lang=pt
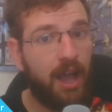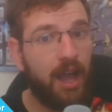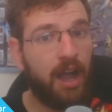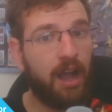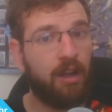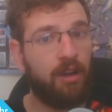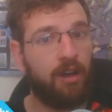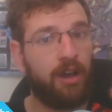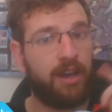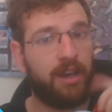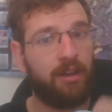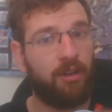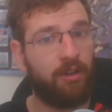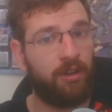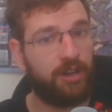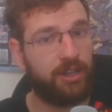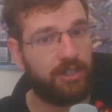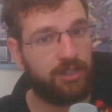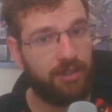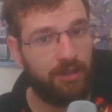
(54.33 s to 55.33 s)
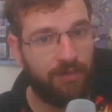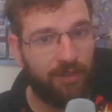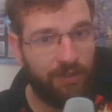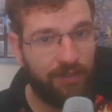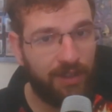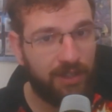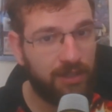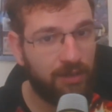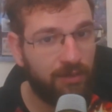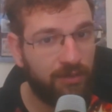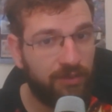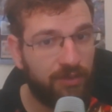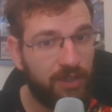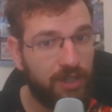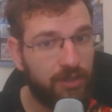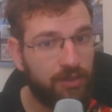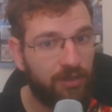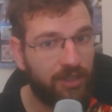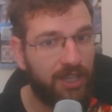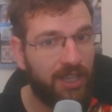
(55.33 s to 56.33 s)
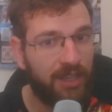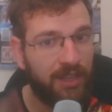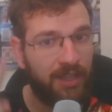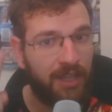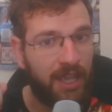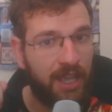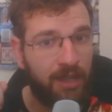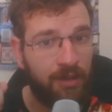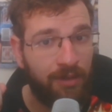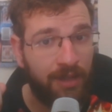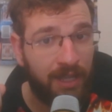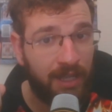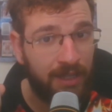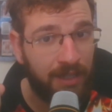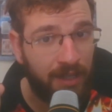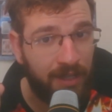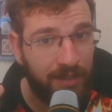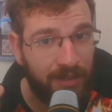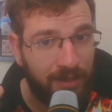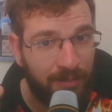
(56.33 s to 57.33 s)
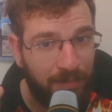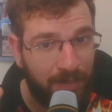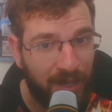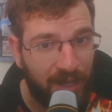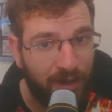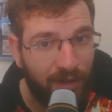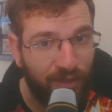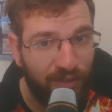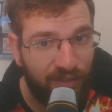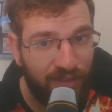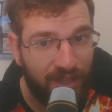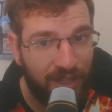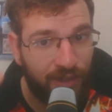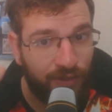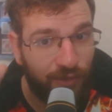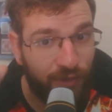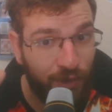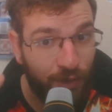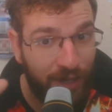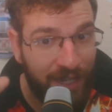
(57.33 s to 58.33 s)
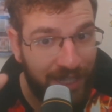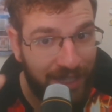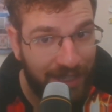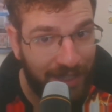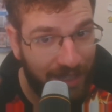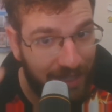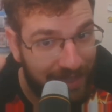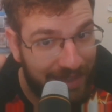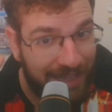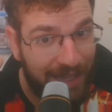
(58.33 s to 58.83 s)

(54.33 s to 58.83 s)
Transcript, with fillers: Agora hoje eu vou fazer um vídeo que nem o Renan Espero fez, viu Renan?